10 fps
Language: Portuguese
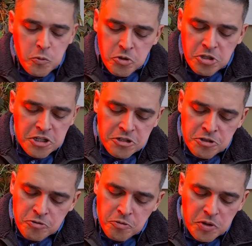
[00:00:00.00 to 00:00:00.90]
três que a
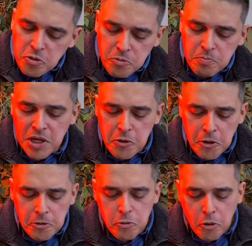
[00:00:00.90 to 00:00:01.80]
gente comeu,
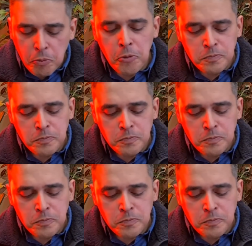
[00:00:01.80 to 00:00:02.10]
melhor copo.